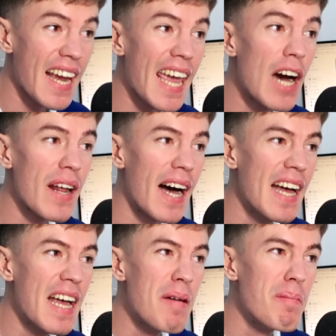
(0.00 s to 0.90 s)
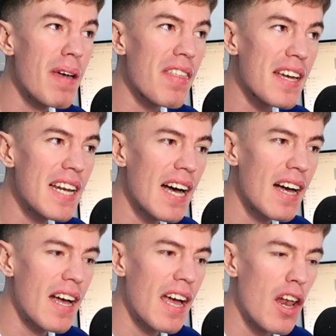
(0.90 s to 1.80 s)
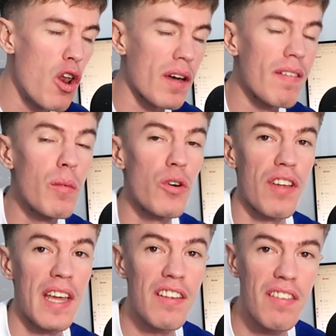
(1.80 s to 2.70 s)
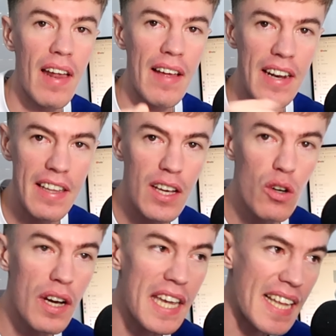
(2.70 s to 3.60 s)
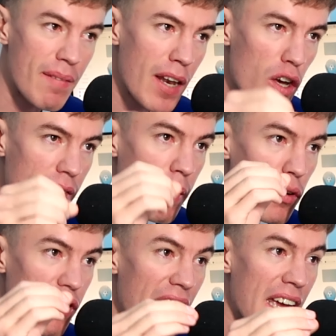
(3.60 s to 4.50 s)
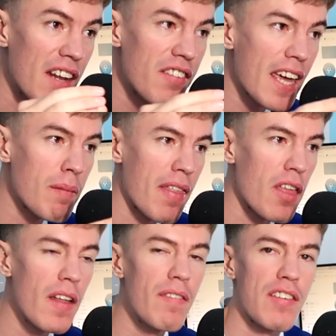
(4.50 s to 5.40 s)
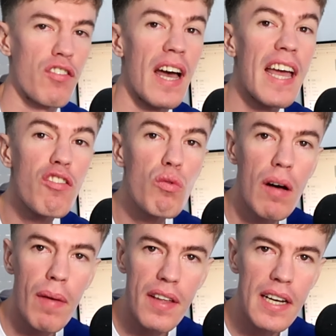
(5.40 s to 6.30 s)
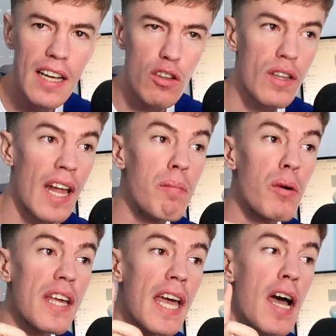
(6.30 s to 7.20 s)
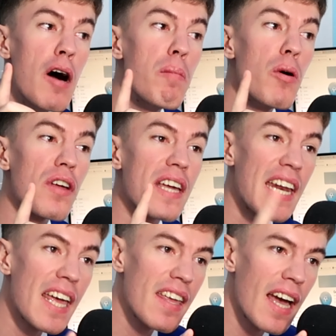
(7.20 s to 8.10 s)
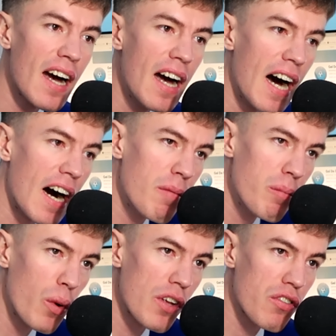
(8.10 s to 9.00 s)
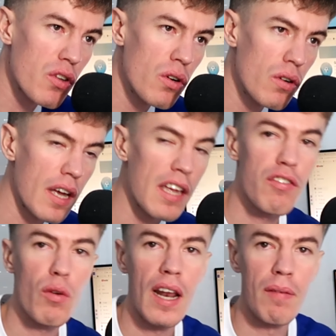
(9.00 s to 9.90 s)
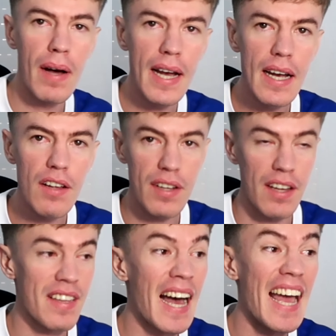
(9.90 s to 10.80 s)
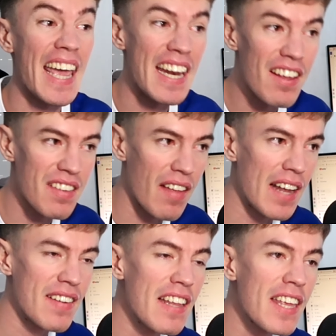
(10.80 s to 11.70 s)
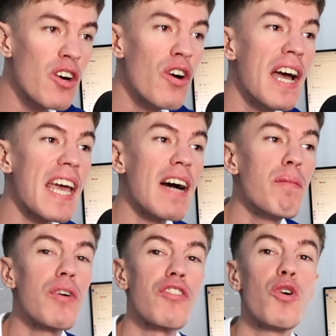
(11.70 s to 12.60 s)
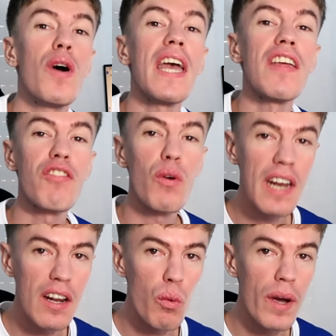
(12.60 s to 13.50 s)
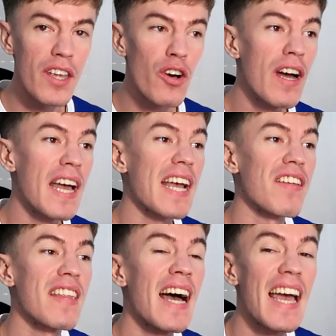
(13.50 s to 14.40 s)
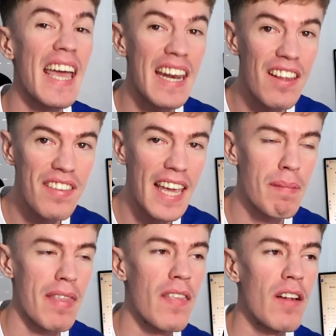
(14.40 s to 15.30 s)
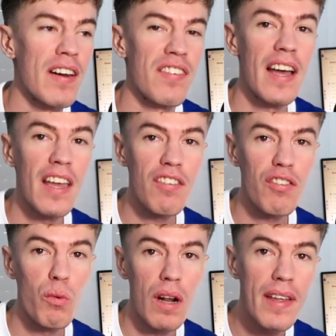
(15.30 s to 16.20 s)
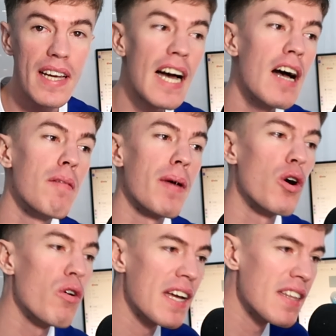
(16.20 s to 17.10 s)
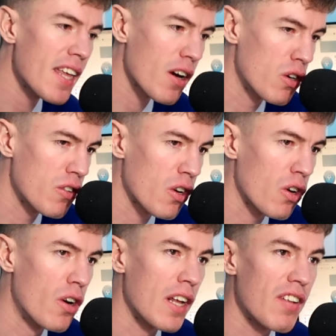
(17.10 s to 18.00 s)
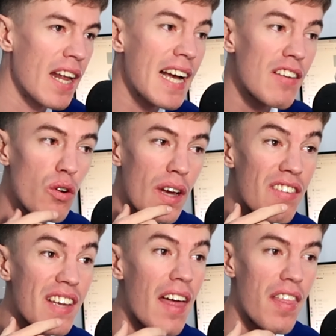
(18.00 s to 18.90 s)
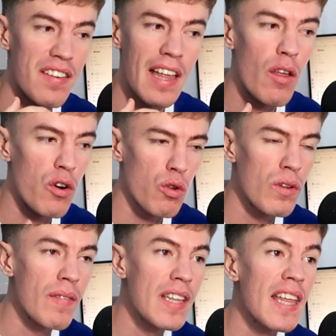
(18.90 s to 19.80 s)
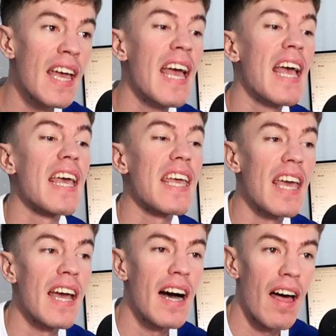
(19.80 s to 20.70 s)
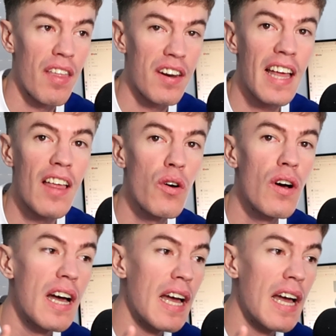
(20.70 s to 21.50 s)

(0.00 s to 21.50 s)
que ahora mezcla lo que vimos en esta del Atlético y también lo que vimos en esta equipación del Barça. O sea, es una mezcla total. ¿Por qué? Porque en ella han puesto esto en las mangas, que está en esta del Atlético, y han puesto esto en el cuello, que está en esta equipación del Barça. Es una mezcla, pero obviamente con otros colores. El caso es que he acertado rotundamente y he acertado